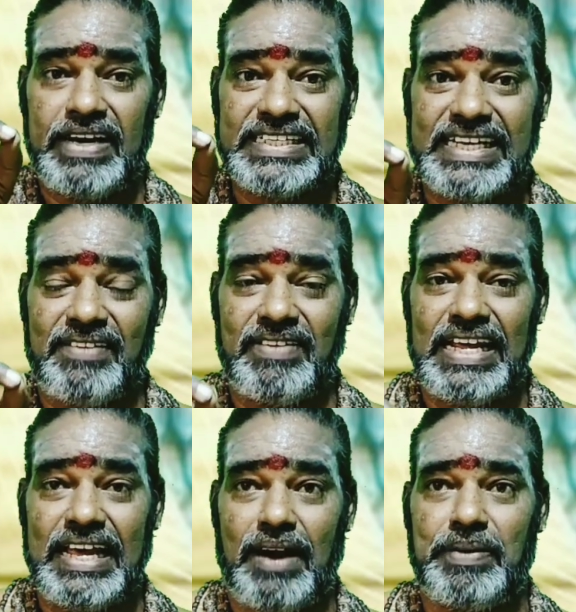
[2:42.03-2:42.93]

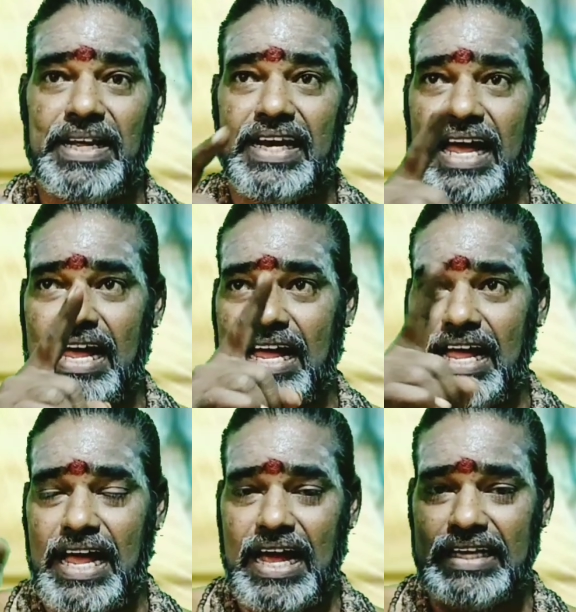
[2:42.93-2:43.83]
வெட்டவெளி அப்படின்னா
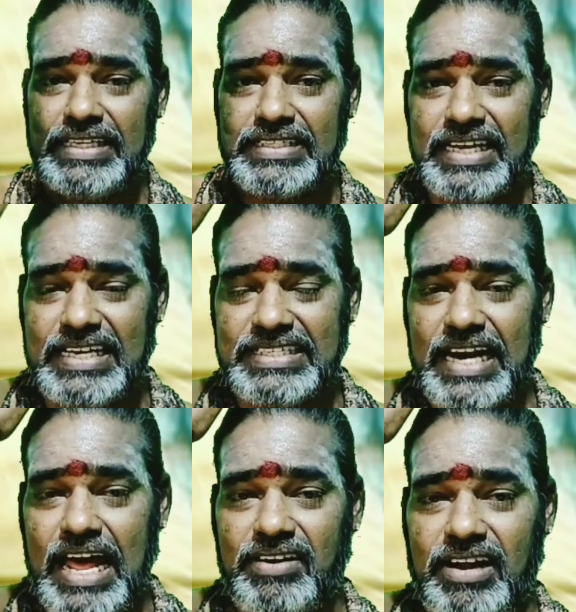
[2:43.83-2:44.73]
இந்த
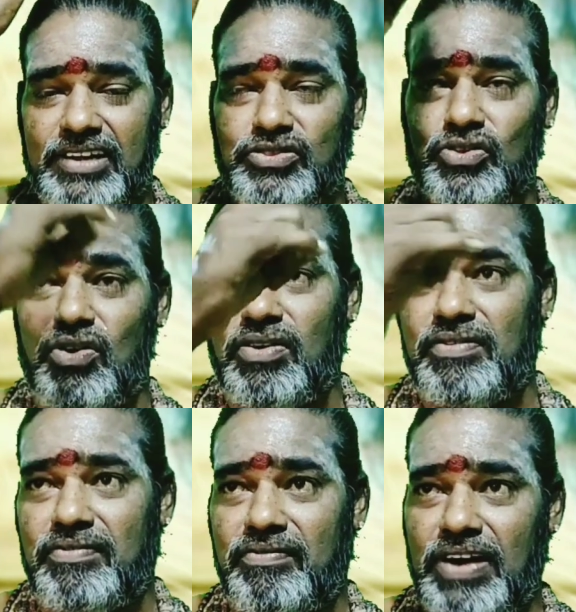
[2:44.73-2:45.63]
சிரசராரன் அர்த்தம்
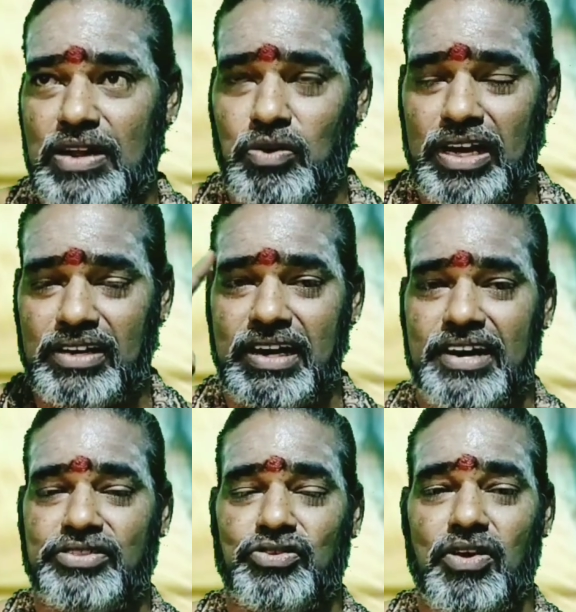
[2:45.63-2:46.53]
வெளி உலகம்னு
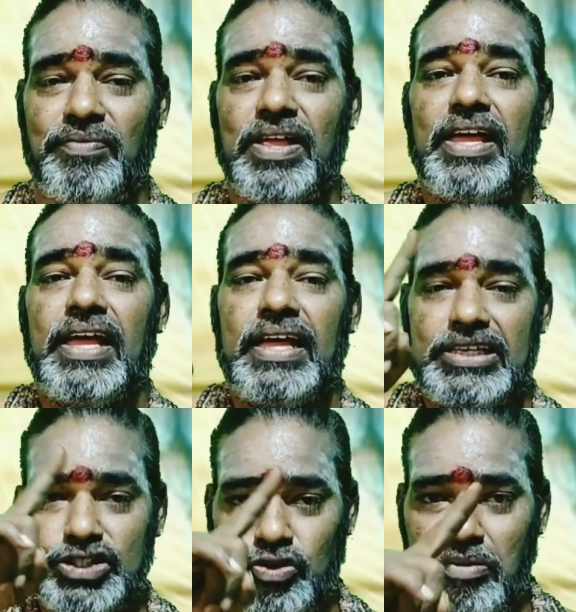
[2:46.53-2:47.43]
அர்த்தம்
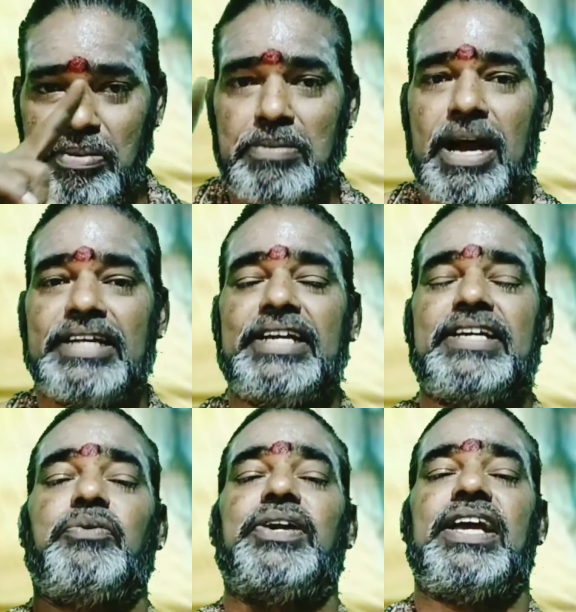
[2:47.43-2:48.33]
சிவபெருமான்
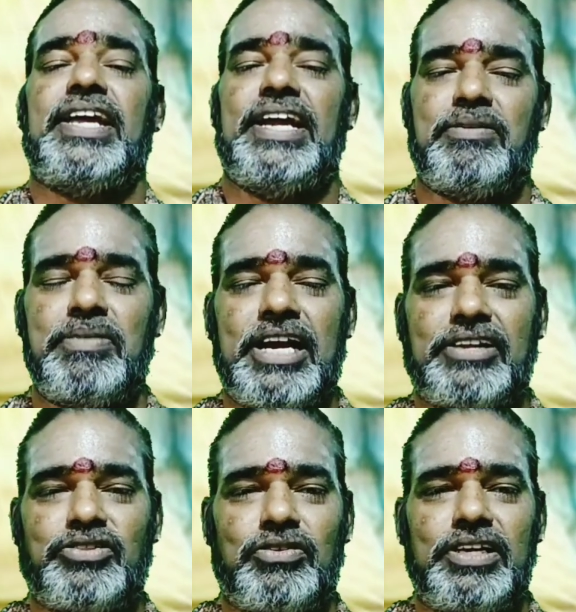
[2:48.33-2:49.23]
இருக்கக்கூடிய இடம்னு
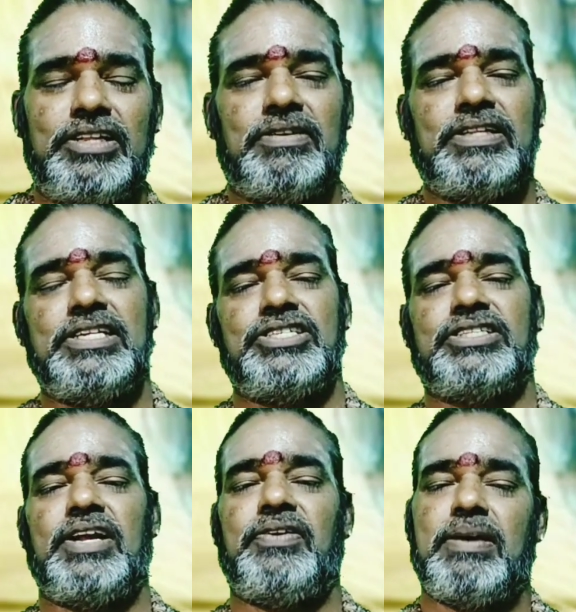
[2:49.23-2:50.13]
அர்த்தம் இது வந்து
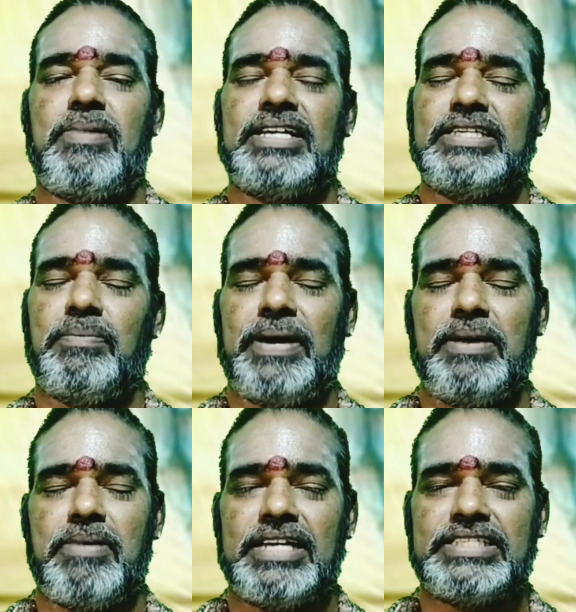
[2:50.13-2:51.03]
சித்தருடைய பாச
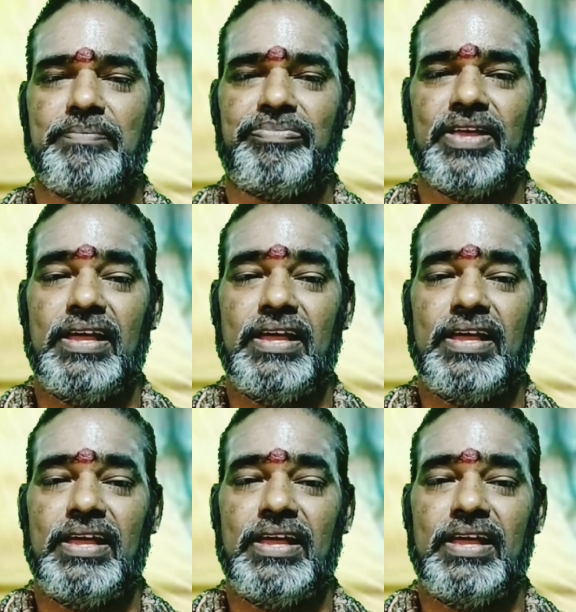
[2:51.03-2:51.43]
பரிபாசை